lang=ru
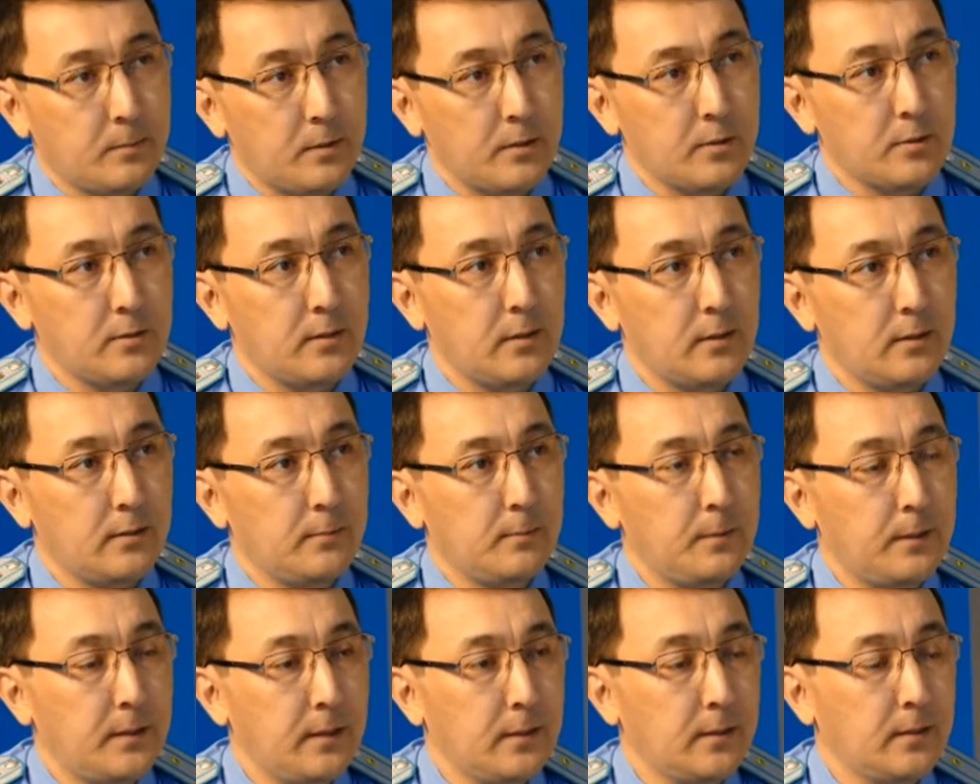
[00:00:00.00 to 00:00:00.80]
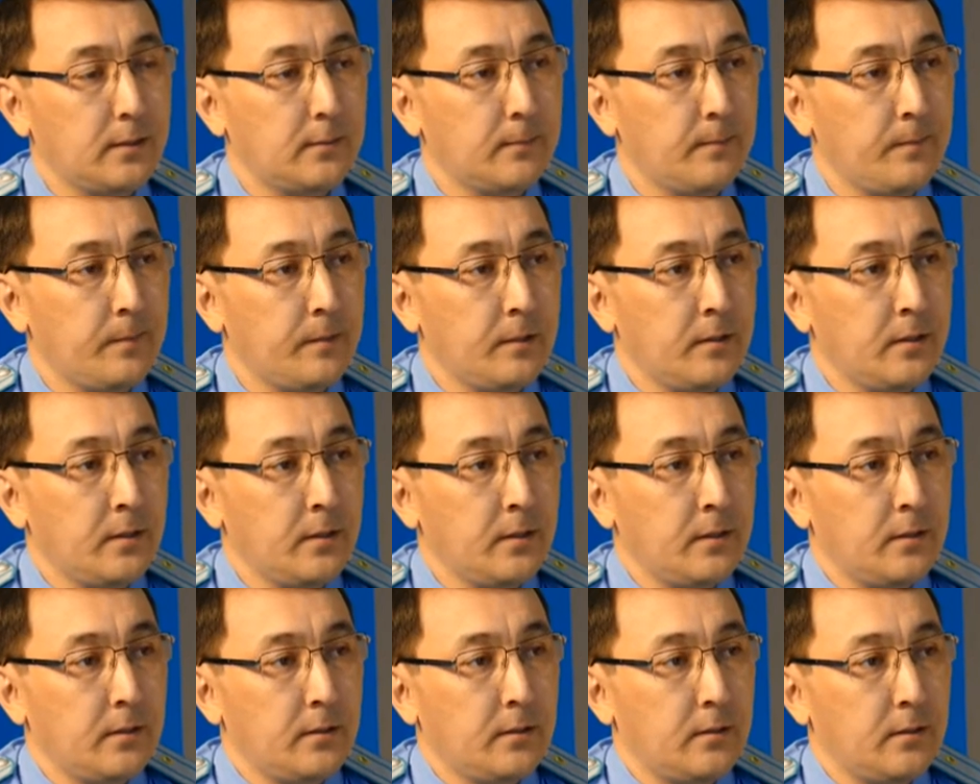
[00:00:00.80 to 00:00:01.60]
процессуальным порядком,
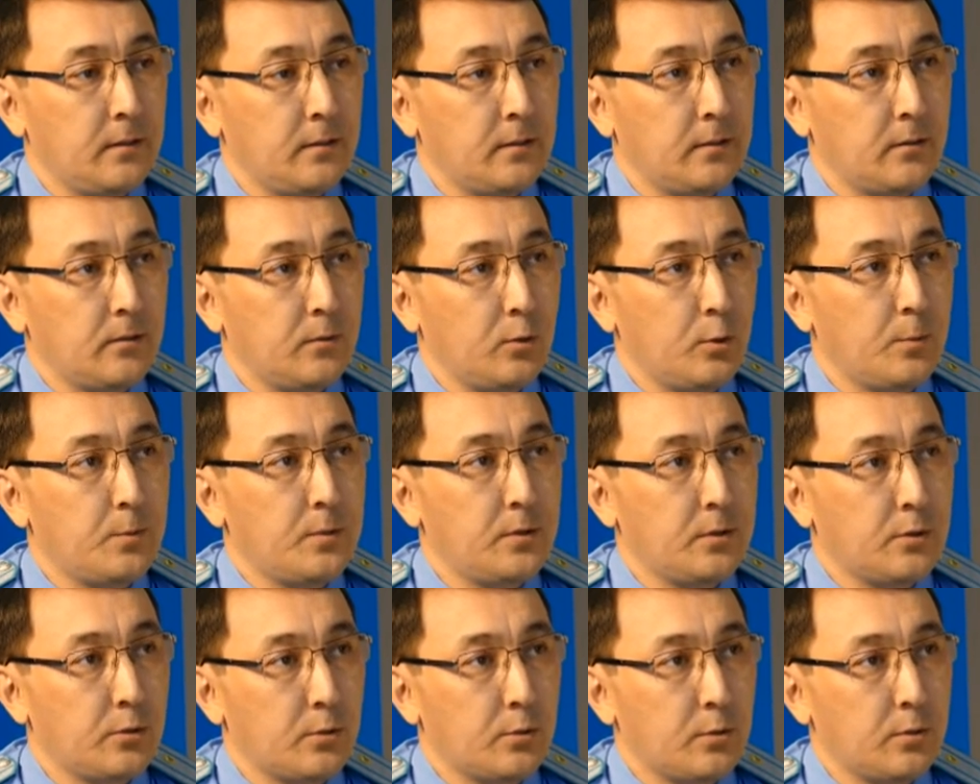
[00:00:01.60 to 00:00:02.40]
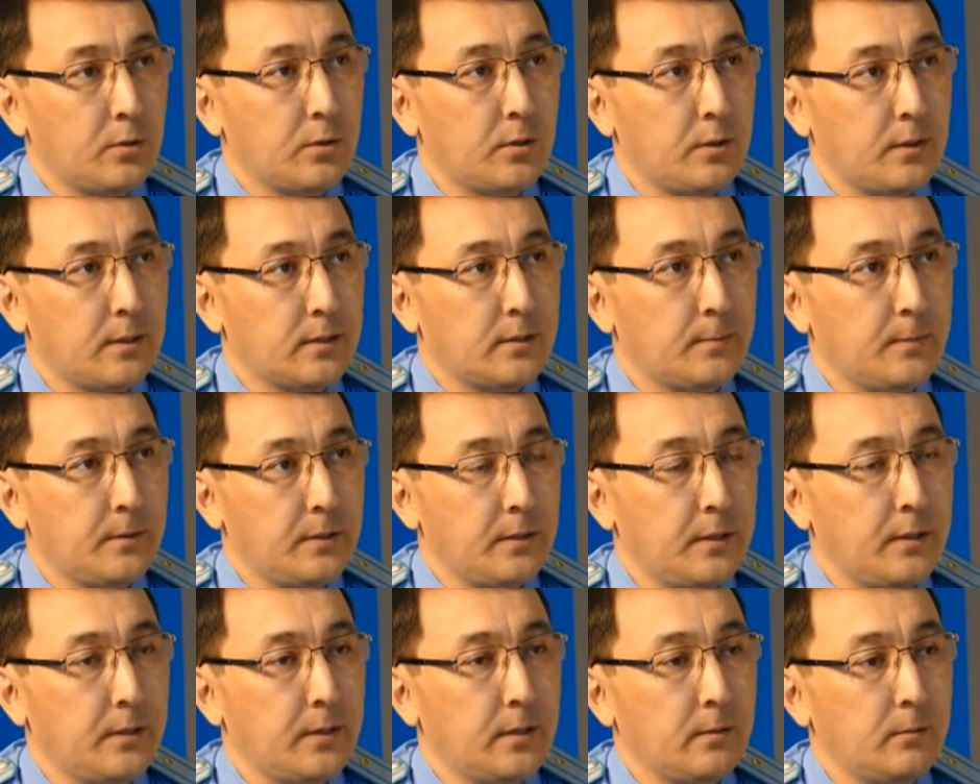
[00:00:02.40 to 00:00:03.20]
э, общий срок
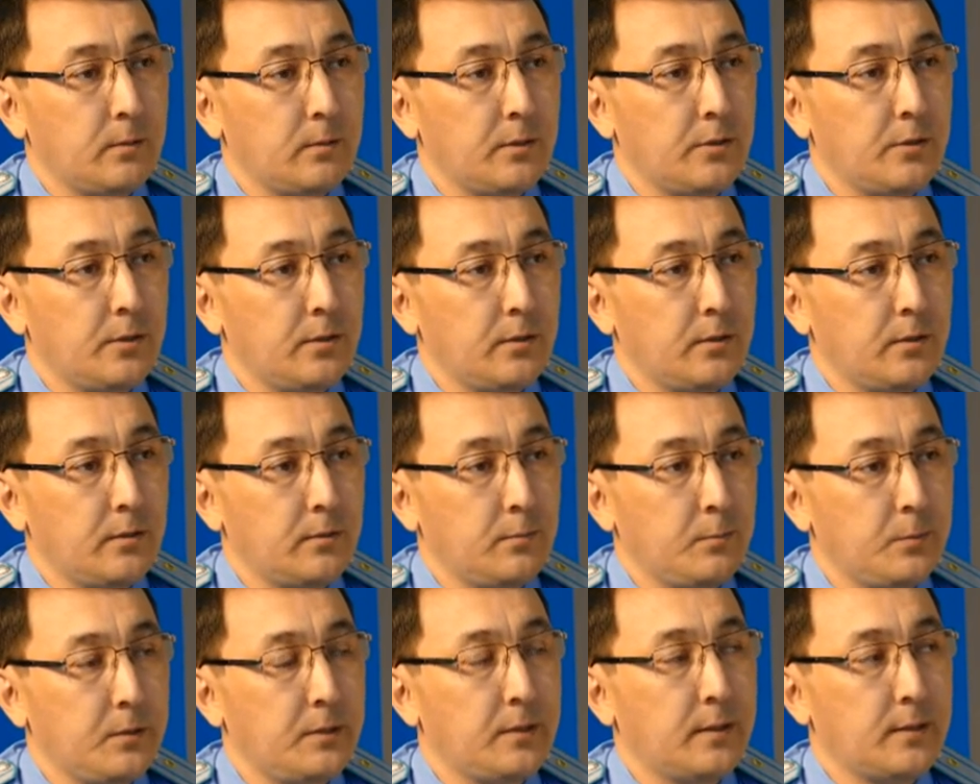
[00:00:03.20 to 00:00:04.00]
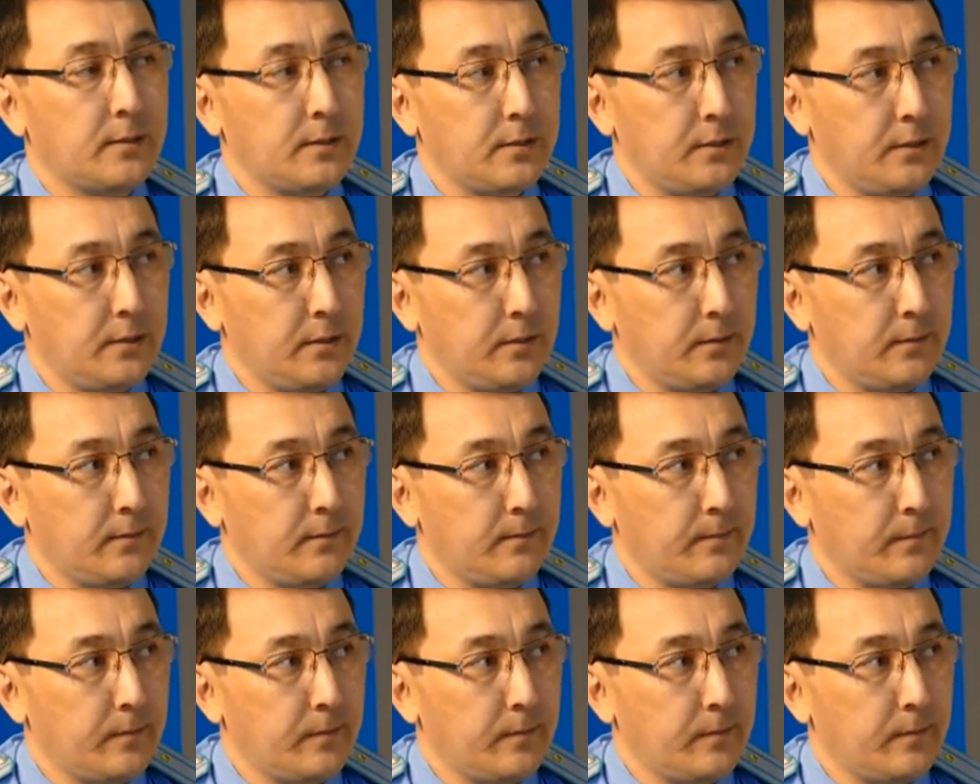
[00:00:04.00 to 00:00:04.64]
рассмотрения обращения 15 дней.